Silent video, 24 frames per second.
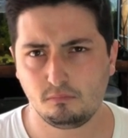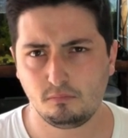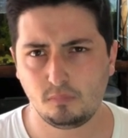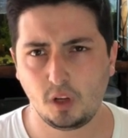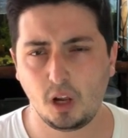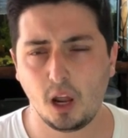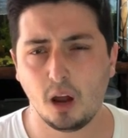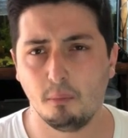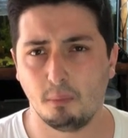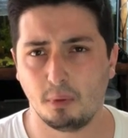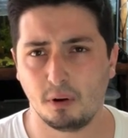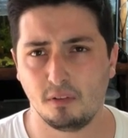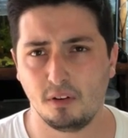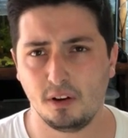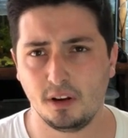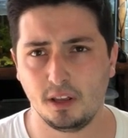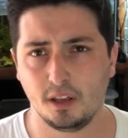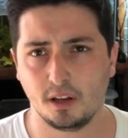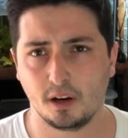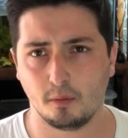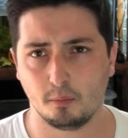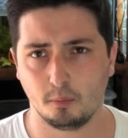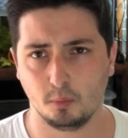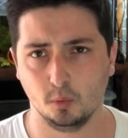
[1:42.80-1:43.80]
a
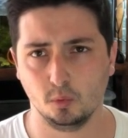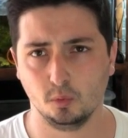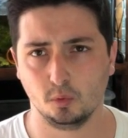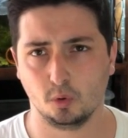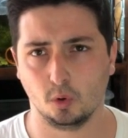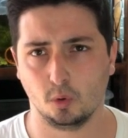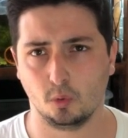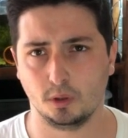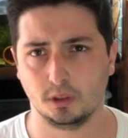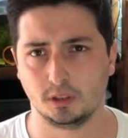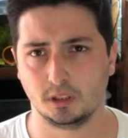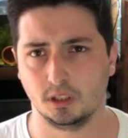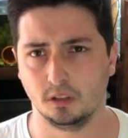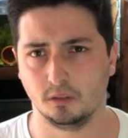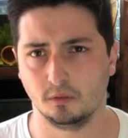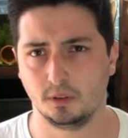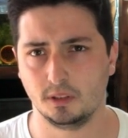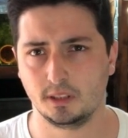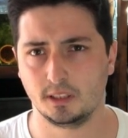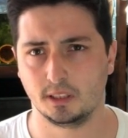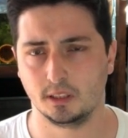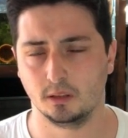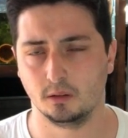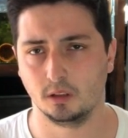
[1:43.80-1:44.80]
prevenire appunto queste
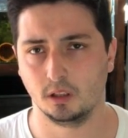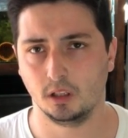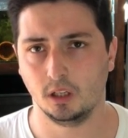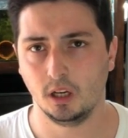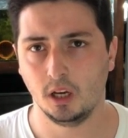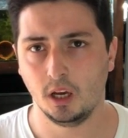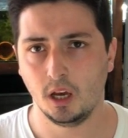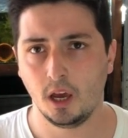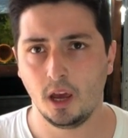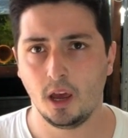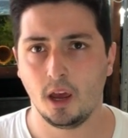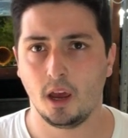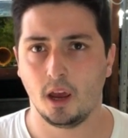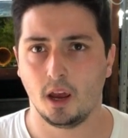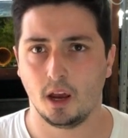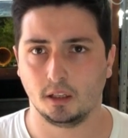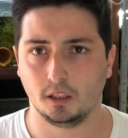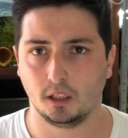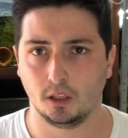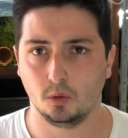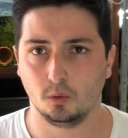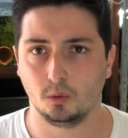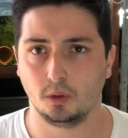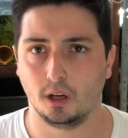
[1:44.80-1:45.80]
infezioni e ad
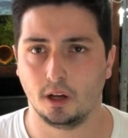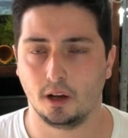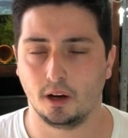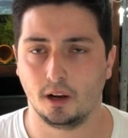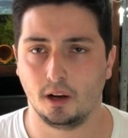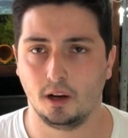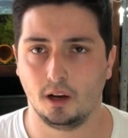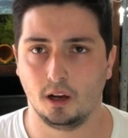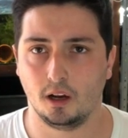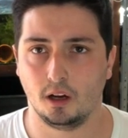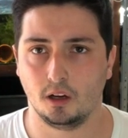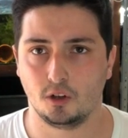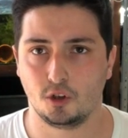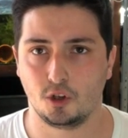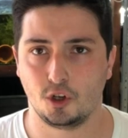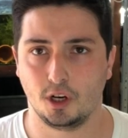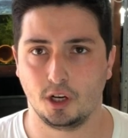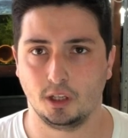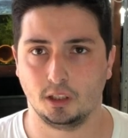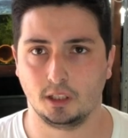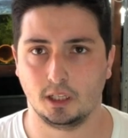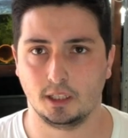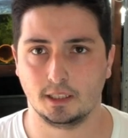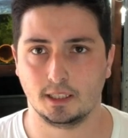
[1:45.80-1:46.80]
aiutare la
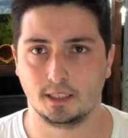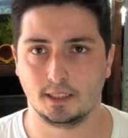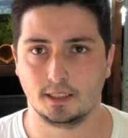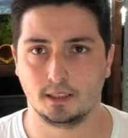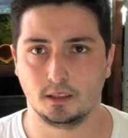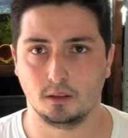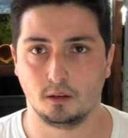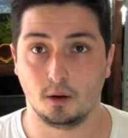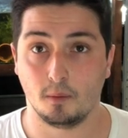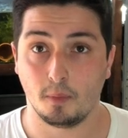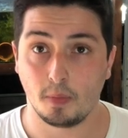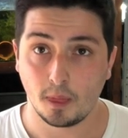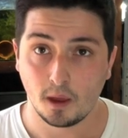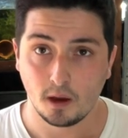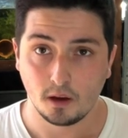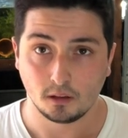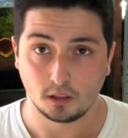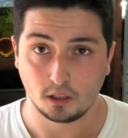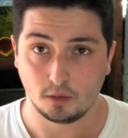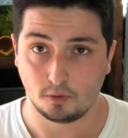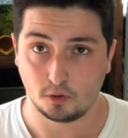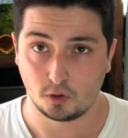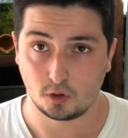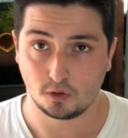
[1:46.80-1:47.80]
cicatrizzazione.
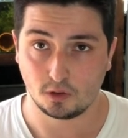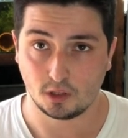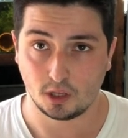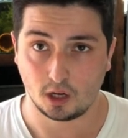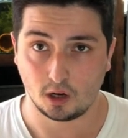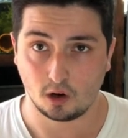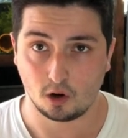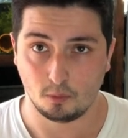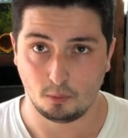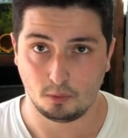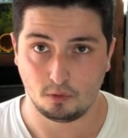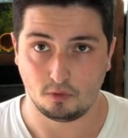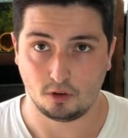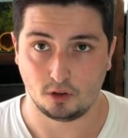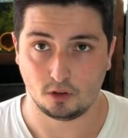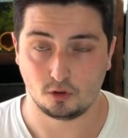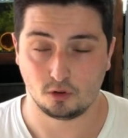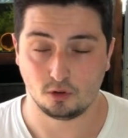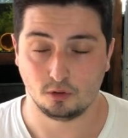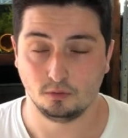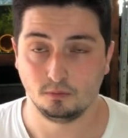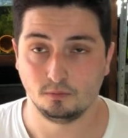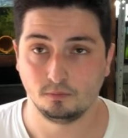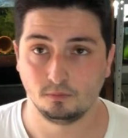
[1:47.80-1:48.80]
Ti faccio vedere come faccio.